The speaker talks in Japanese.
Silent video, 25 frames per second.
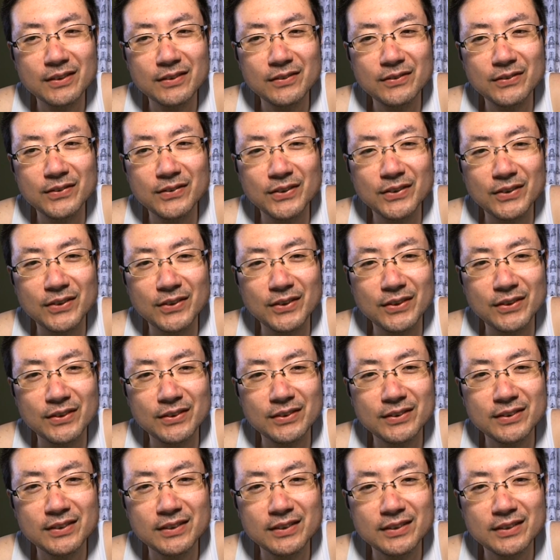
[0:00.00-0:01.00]
も
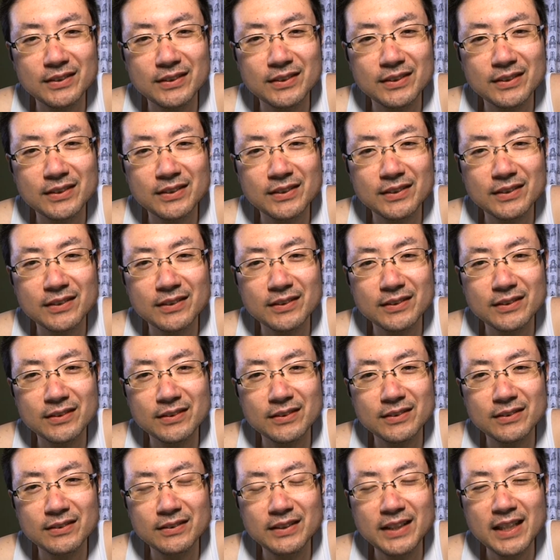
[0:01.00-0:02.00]

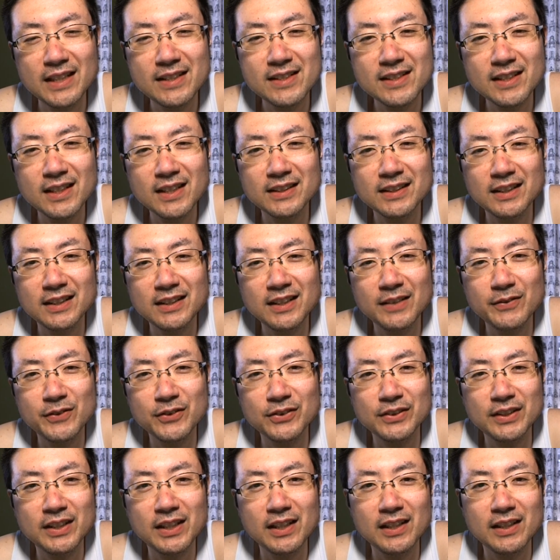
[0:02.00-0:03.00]
う熱が出て
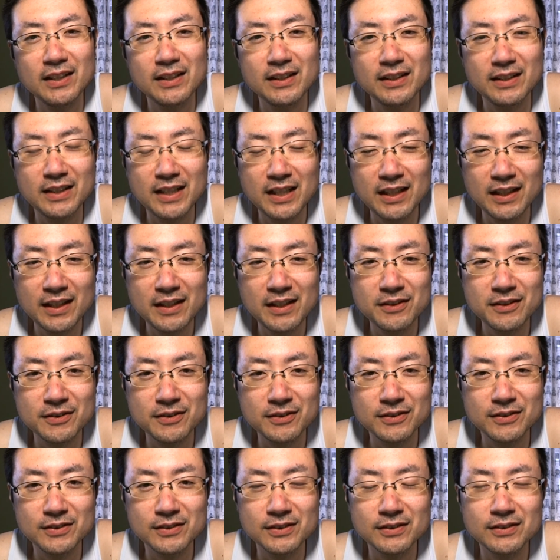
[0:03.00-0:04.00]
も出出られ
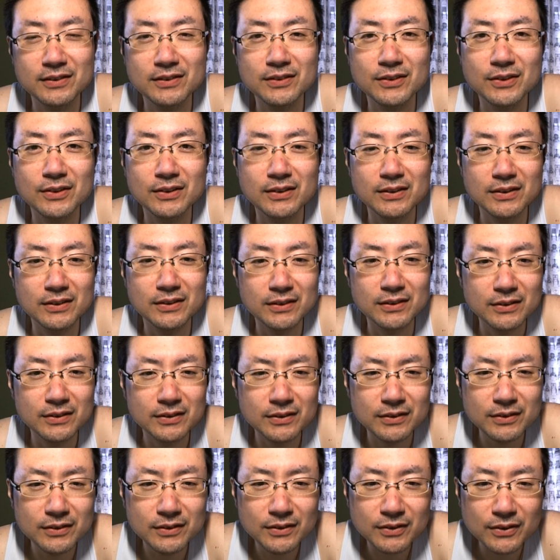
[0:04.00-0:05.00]
る
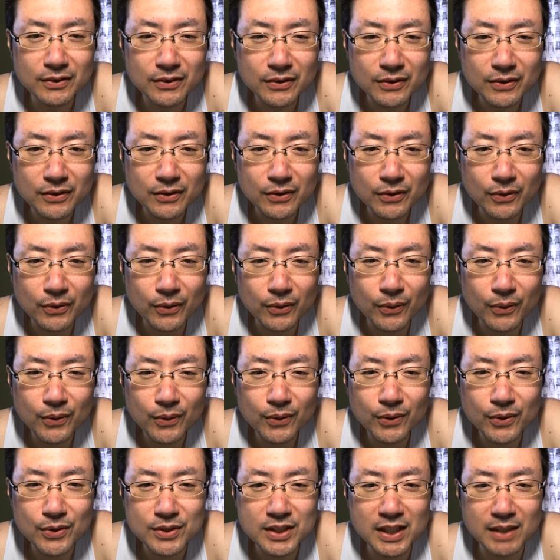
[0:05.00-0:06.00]
皇
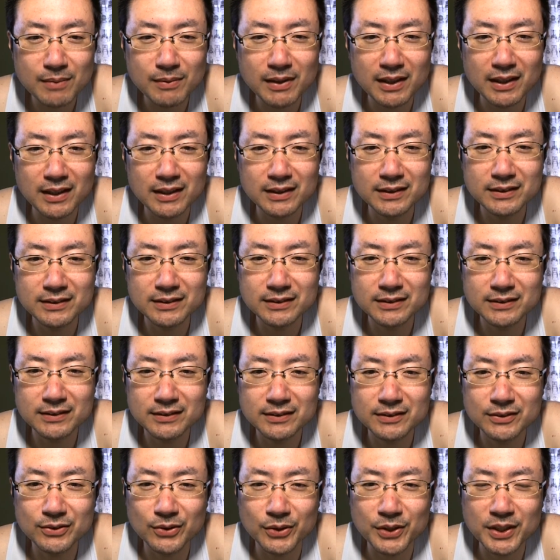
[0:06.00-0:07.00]
后様
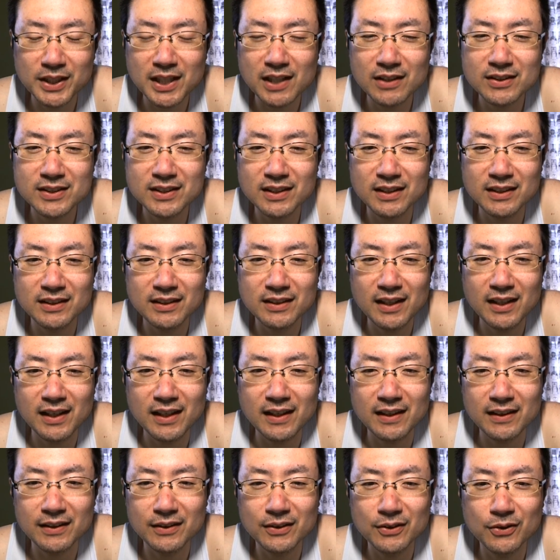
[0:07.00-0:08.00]
と比較され
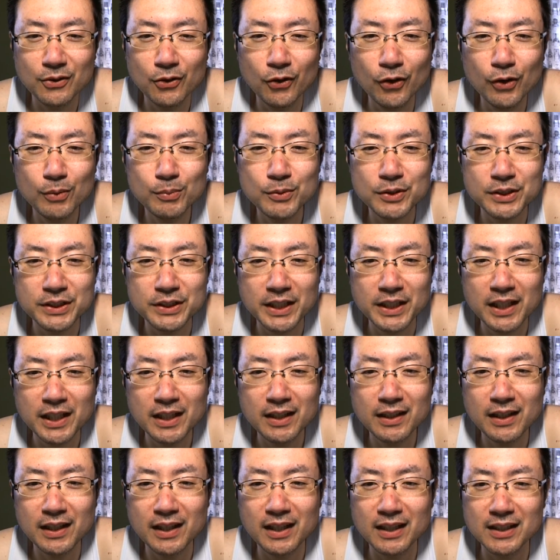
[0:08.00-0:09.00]
て公務に出ら
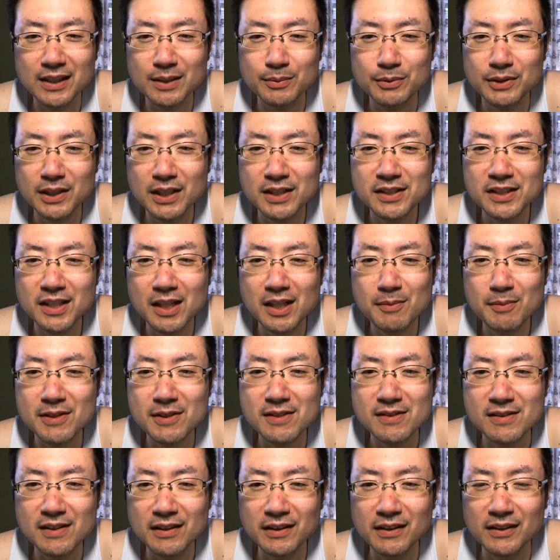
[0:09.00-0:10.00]
れない方もいらっしゃいま
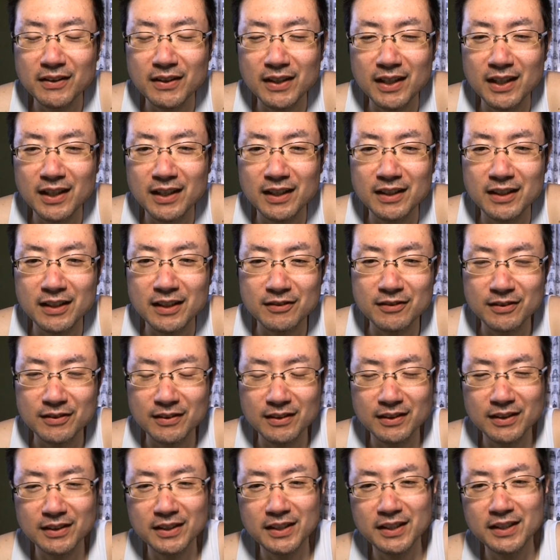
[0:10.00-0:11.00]
すねって書かれてる
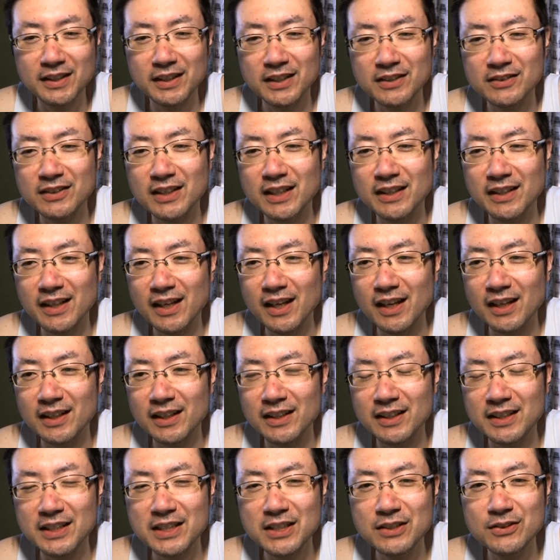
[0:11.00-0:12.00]
皮肉だね
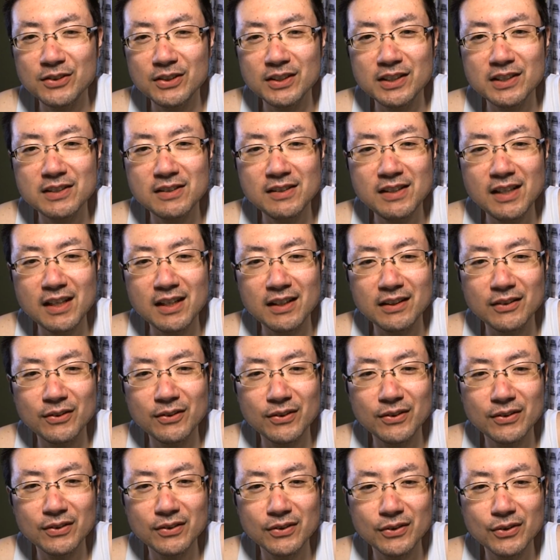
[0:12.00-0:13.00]
皮肉を言ってるね
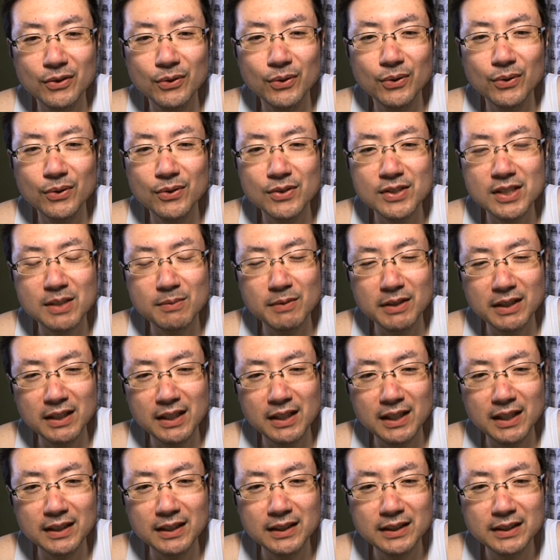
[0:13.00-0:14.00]
皇后様
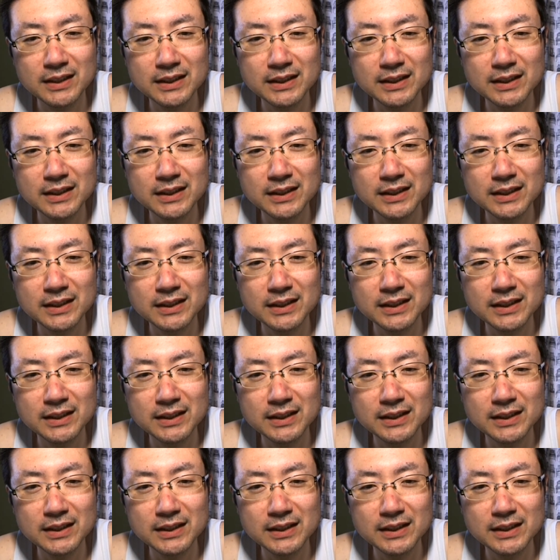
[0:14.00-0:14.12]
が